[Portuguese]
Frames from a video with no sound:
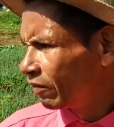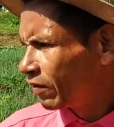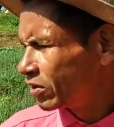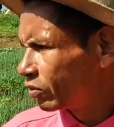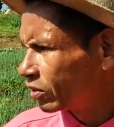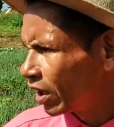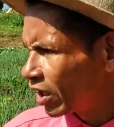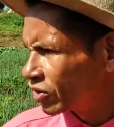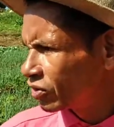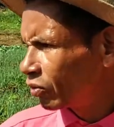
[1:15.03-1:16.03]
fazer um
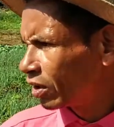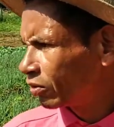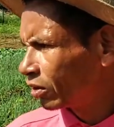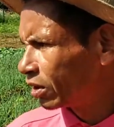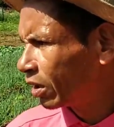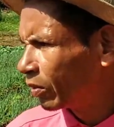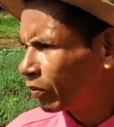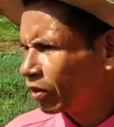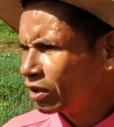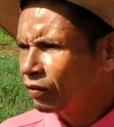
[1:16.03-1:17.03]
teste com a torta da
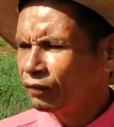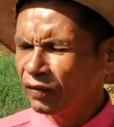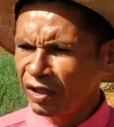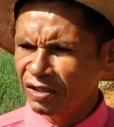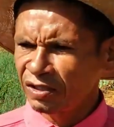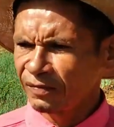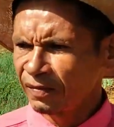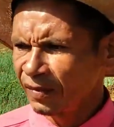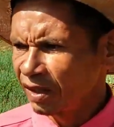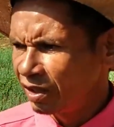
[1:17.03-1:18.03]
mamona, e eu fiz,
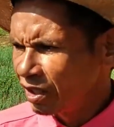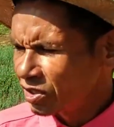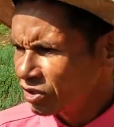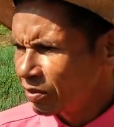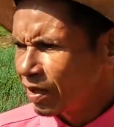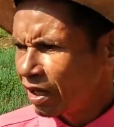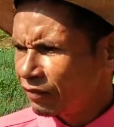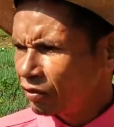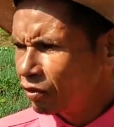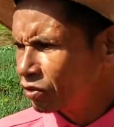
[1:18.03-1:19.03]
e achei
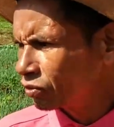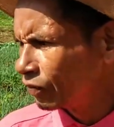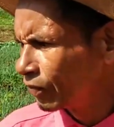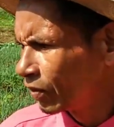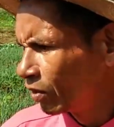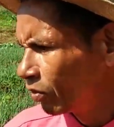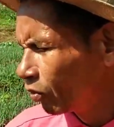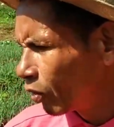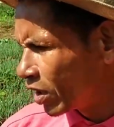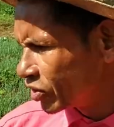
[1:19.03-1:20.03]
maravilhoso
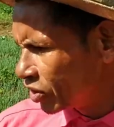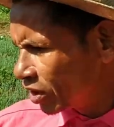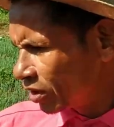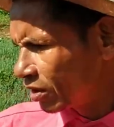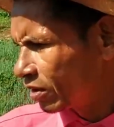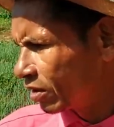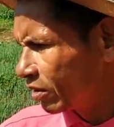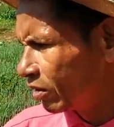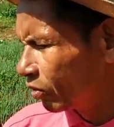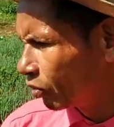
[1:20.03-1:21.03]
o agir
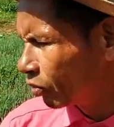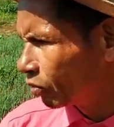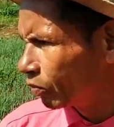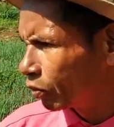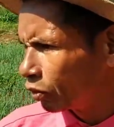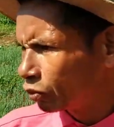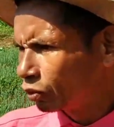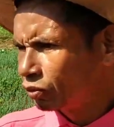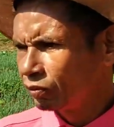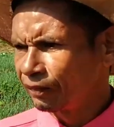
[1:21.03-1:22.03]
do
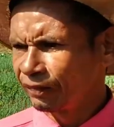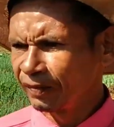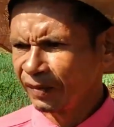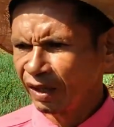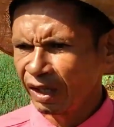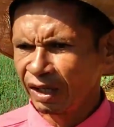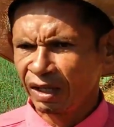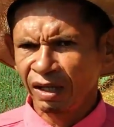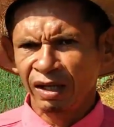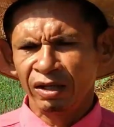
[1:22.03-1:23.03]
produto. Né?
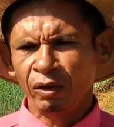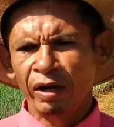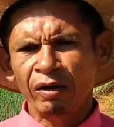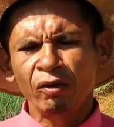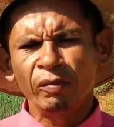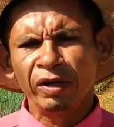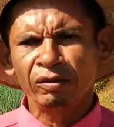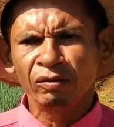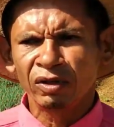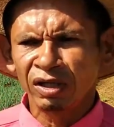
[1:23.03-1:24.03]
Eu
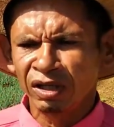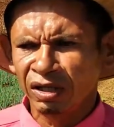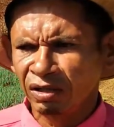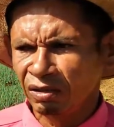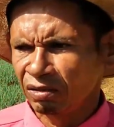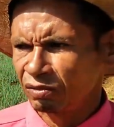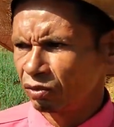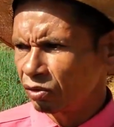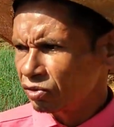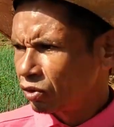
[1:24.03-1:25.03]
recomendo que
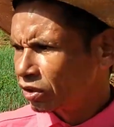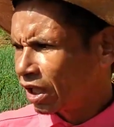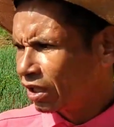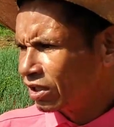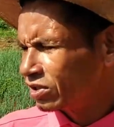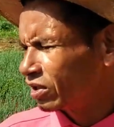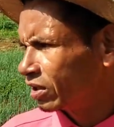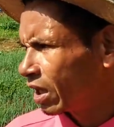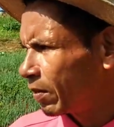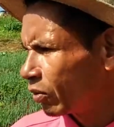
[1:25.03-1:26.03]
todos os hortaliços que
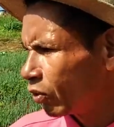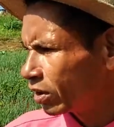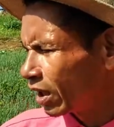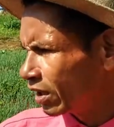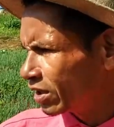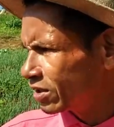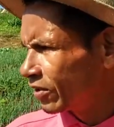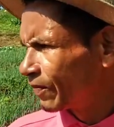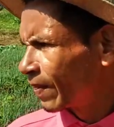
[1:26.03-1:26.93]
trabalham com hortaliça,